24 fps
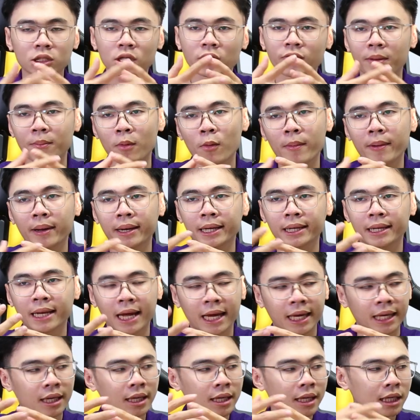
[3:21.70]
so với mẫu màn hình
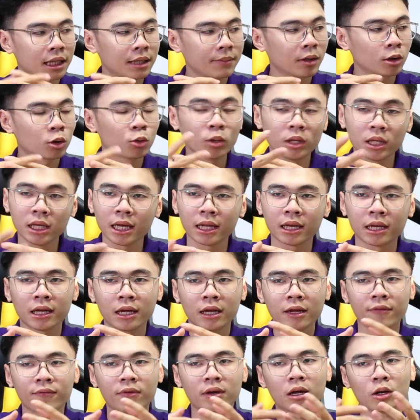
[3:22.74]
này nhưng mà tuy nhiên
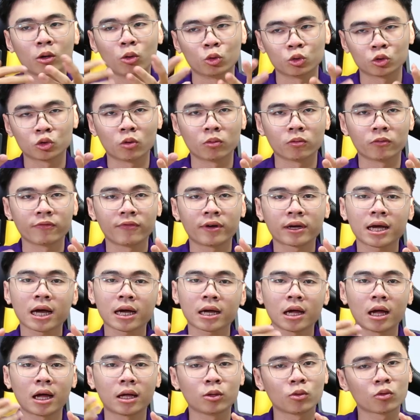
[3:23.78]
vẫn là đủ dùng với các
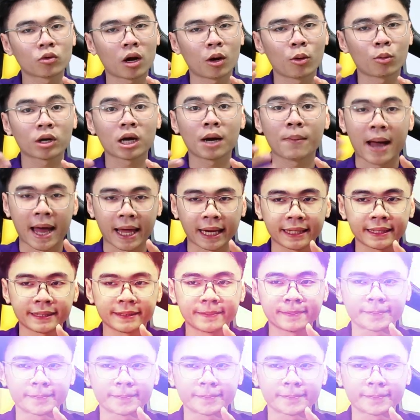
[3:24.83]
uh, nhu cầu cơ bản.